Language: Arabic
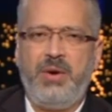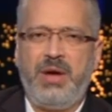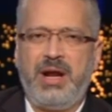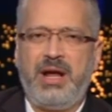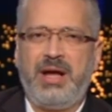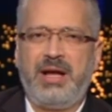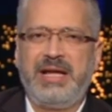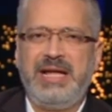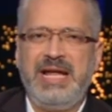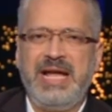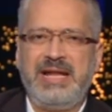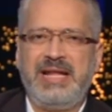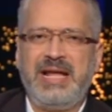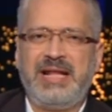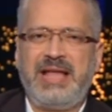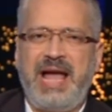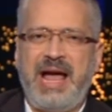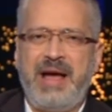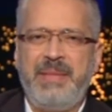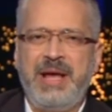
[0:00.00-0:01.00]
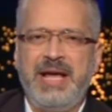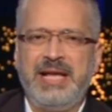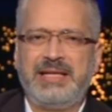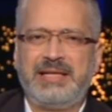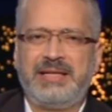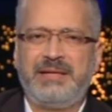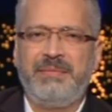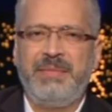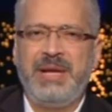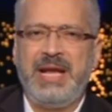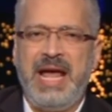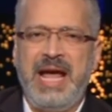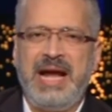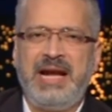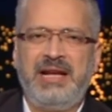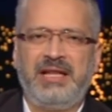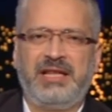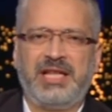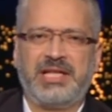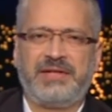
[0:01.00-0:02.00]
وراء قيادات حماس من
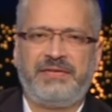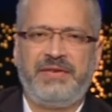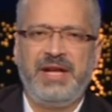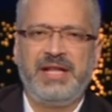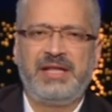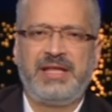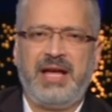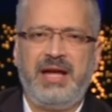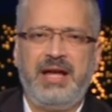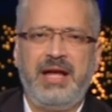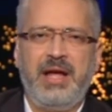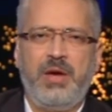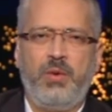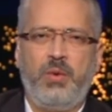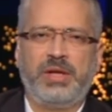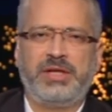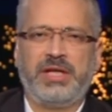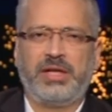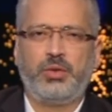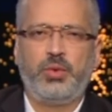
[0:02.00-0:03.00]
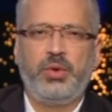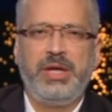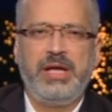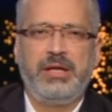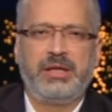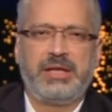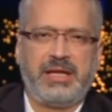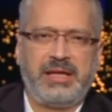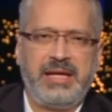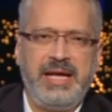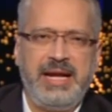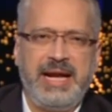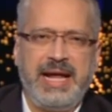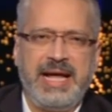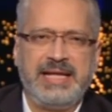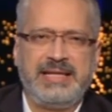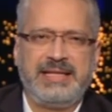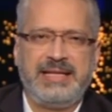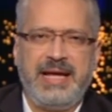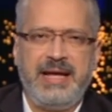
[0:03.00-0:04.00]
أجل تصفيتها
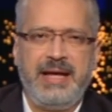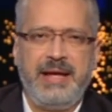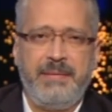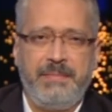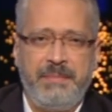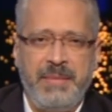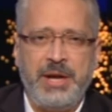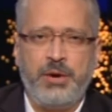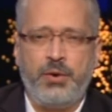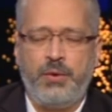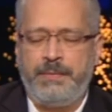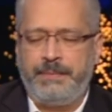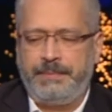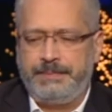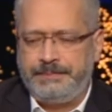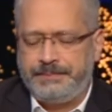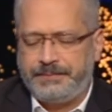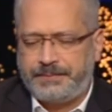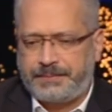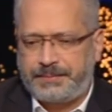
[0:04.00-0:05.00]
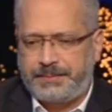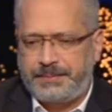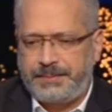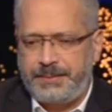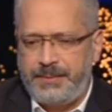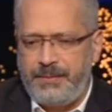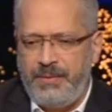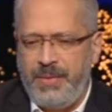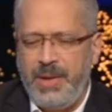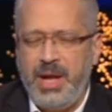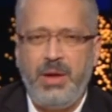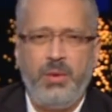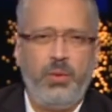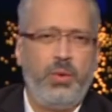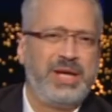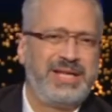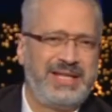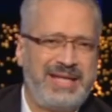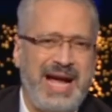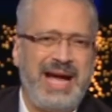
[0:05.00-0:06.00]
وتطهير غزة منهم
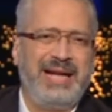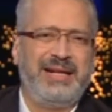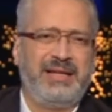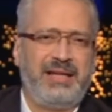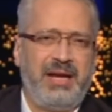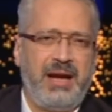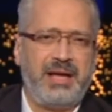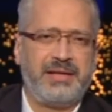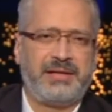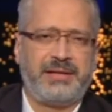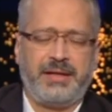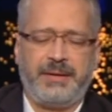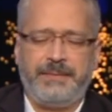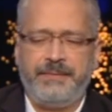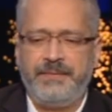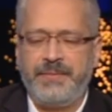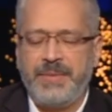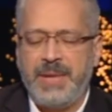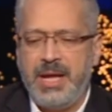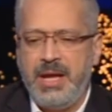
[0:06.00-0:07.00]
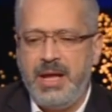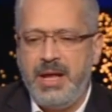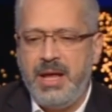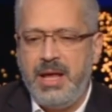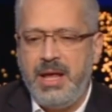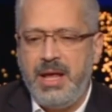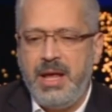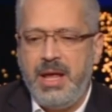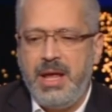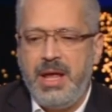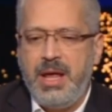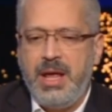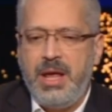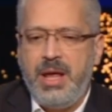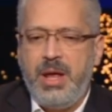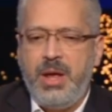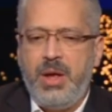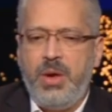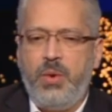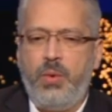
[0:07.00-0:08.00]
واستعادة الأسرة
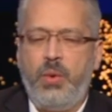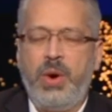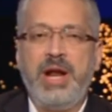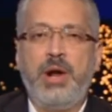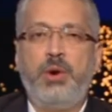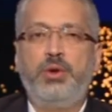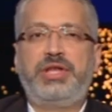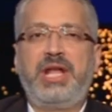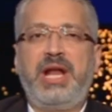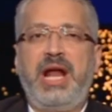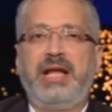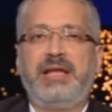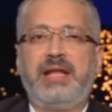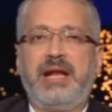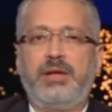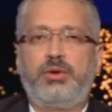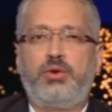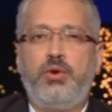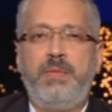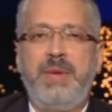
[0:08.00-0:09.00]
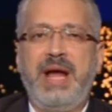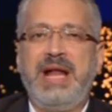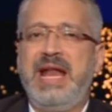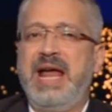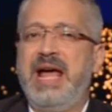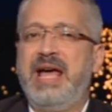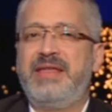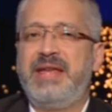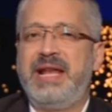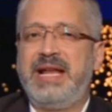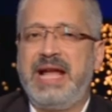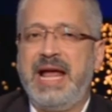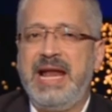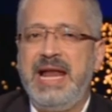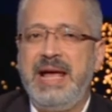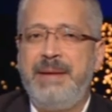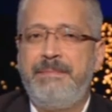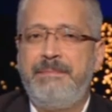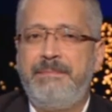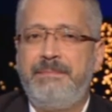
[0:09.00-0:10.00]
وأنا قلت لحضراتكم أن هذا
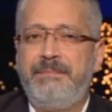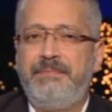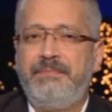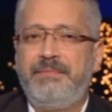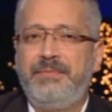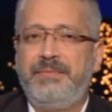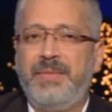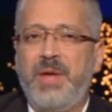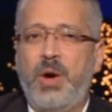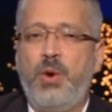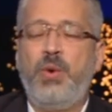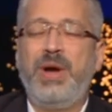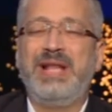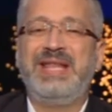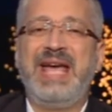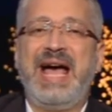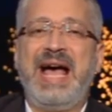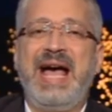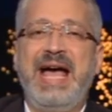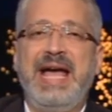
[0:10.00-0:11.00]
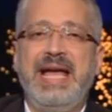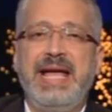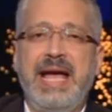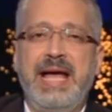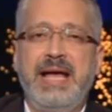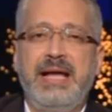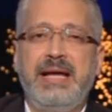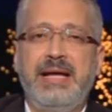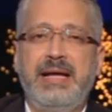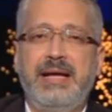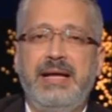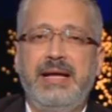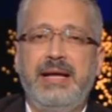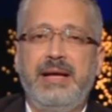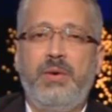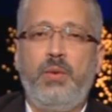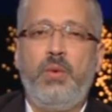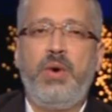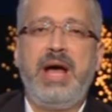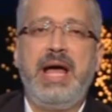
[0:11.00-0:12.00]
الكلام هو دعاية
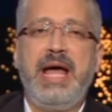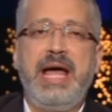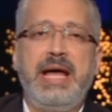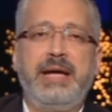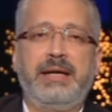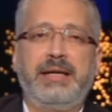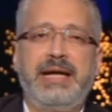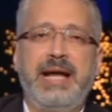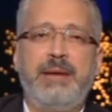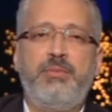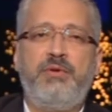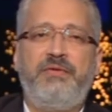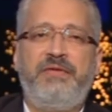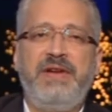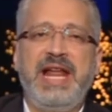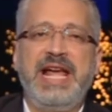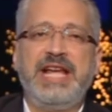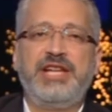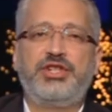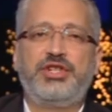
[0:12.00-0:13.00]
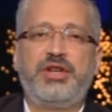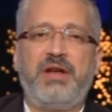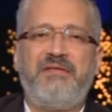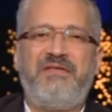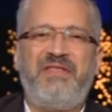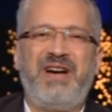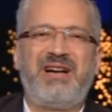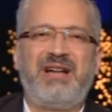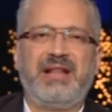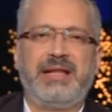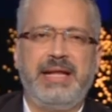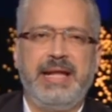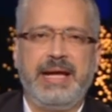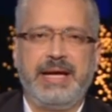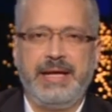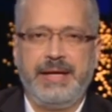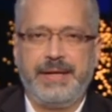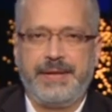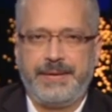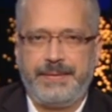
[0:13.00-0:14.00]
وكاموفلاج فقط لا
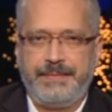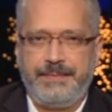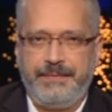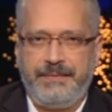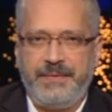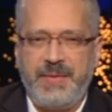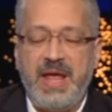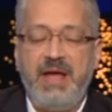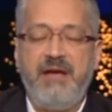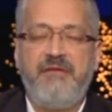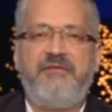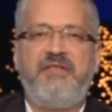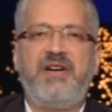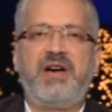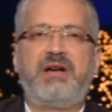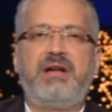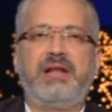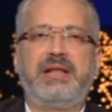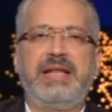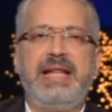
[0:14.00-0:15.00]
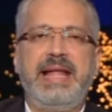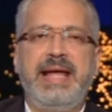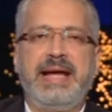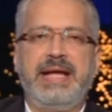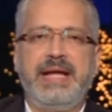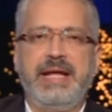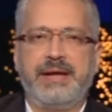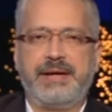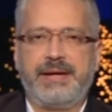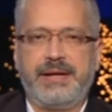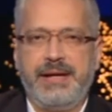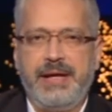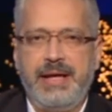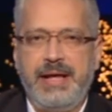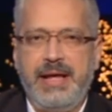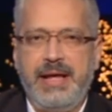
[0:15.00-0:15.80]
غير فقط لا غير